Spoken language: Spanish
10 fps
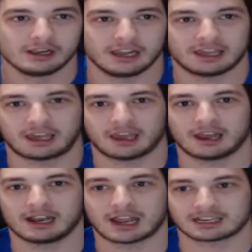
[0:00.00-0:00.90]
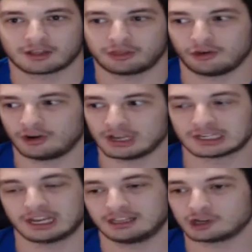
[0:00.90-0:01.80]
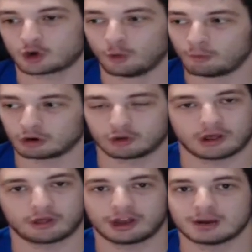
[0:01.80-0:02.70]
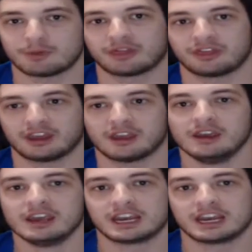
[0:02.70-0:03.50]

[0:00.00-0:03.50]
y que las acciones que tienes con un montonazo de NPC